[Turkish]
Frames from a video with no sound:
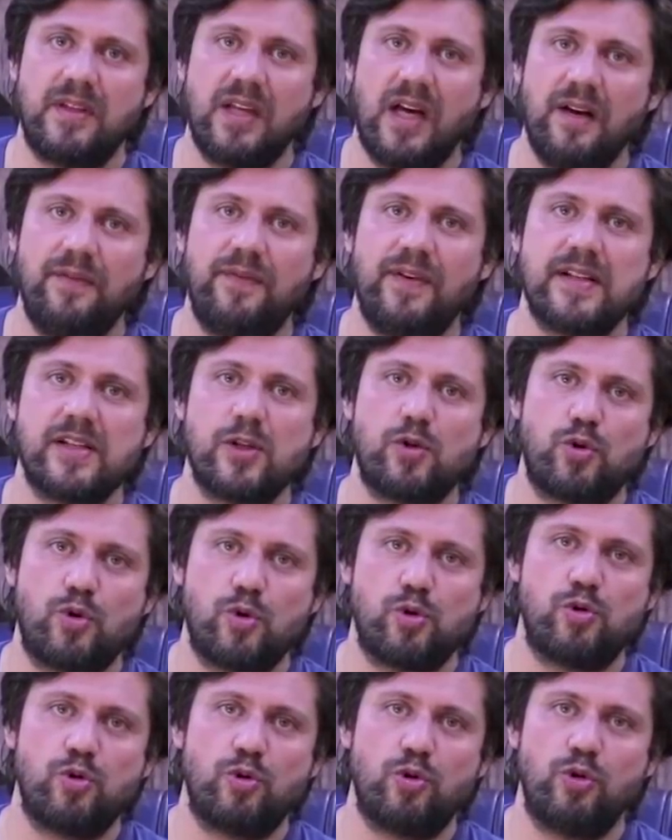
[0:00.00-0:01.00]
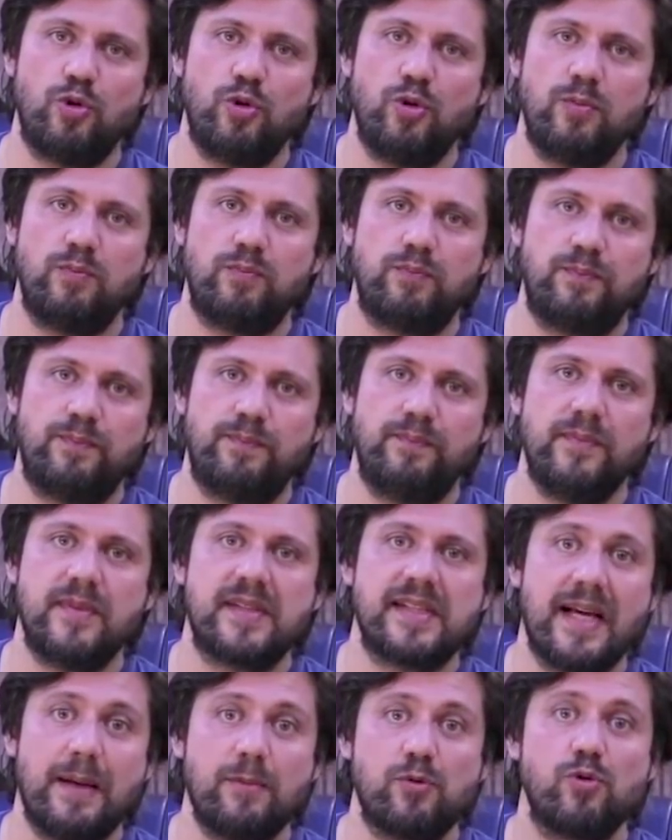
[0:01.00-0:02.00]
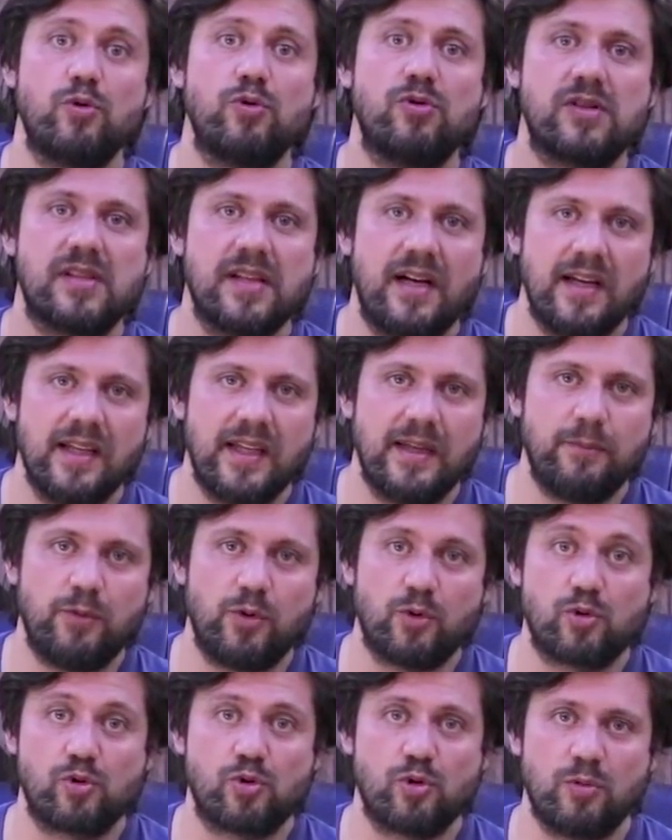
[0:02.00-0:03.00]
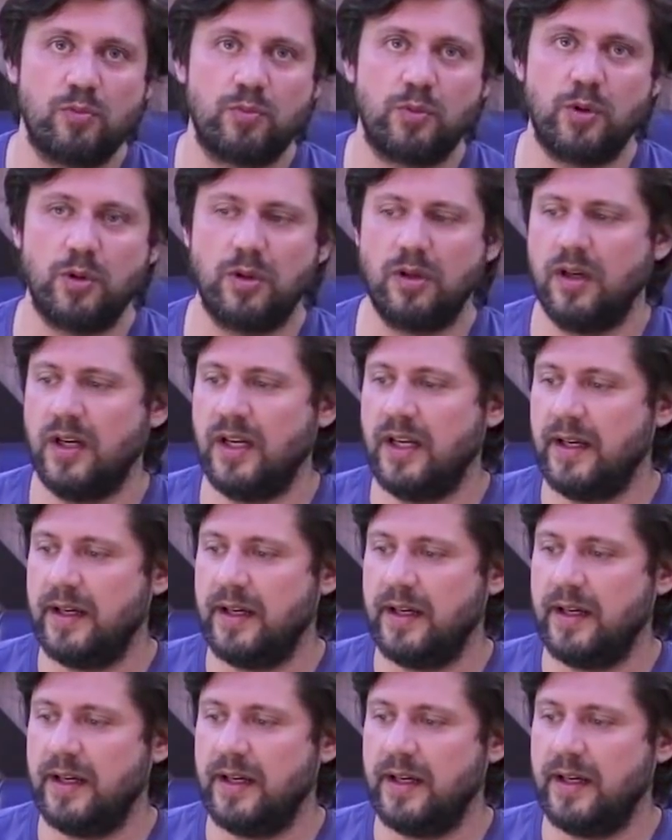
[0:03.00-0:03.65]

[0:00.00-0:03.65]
daha fazla çözünürlüğü Samsung sağlamıyor, sunmuyor.